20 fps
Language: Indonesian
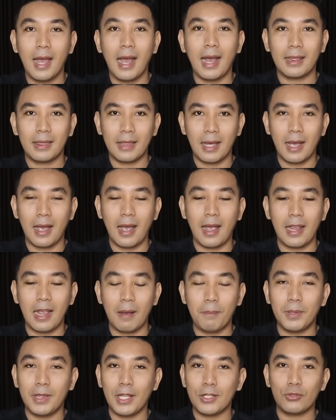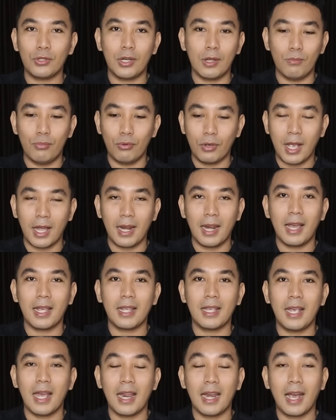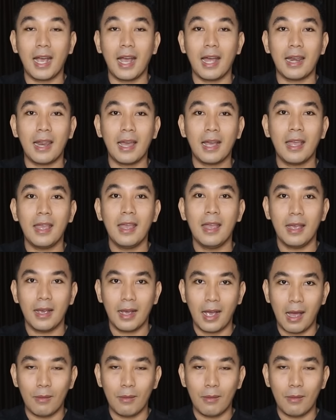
atau yang penting sudah bukan lagi anak-anak